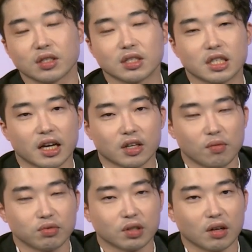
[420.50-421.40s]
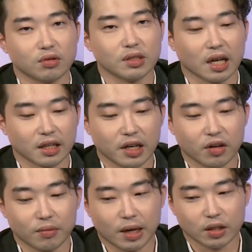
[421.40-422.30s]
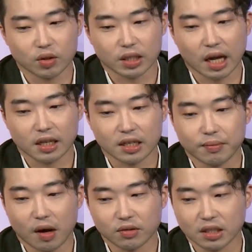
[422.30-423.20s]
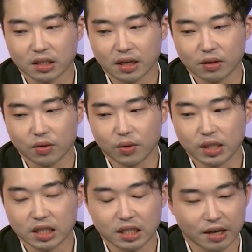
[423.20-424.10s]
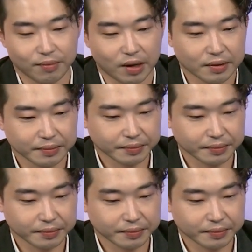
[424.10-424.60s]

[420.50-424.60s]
是现在公布到录音档内容嘛，最大的一个猫腻的问题点嘛。